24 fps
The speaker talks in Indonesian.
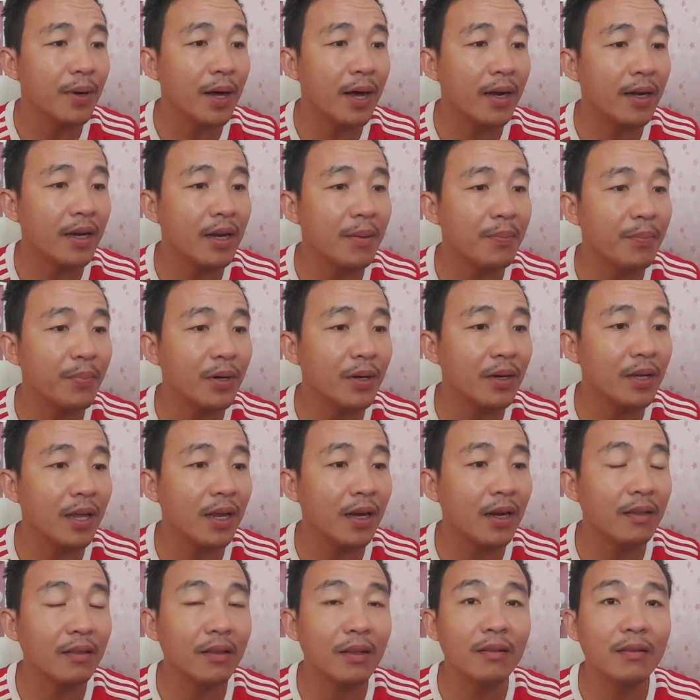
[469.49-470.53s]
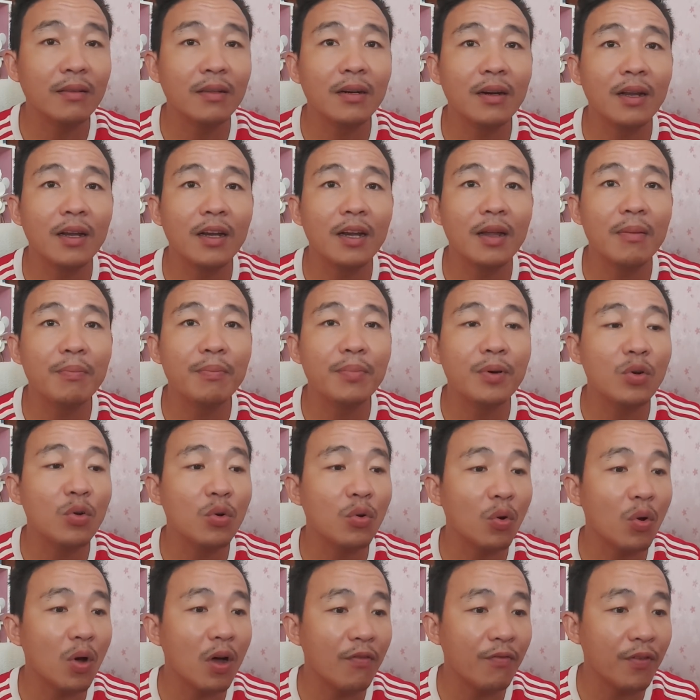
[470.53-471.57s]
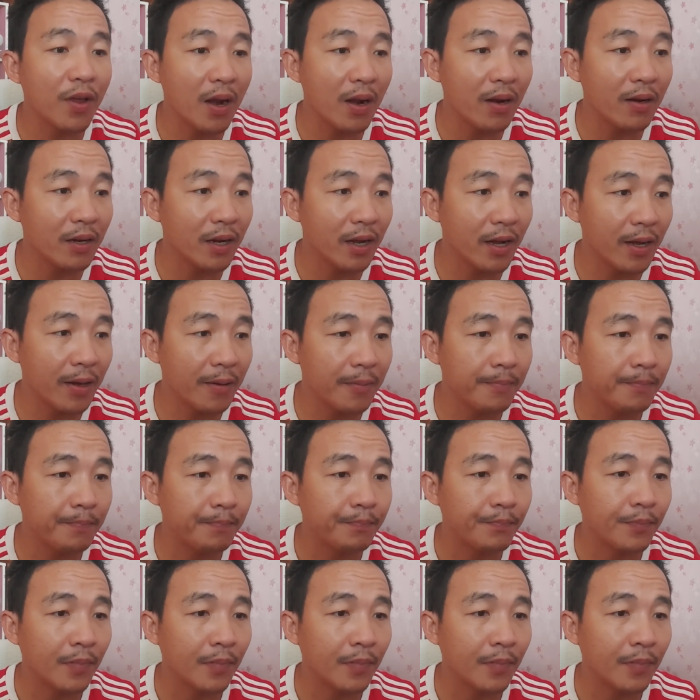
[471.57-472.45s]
ada pengkhianatan terhadap Penuh Felda.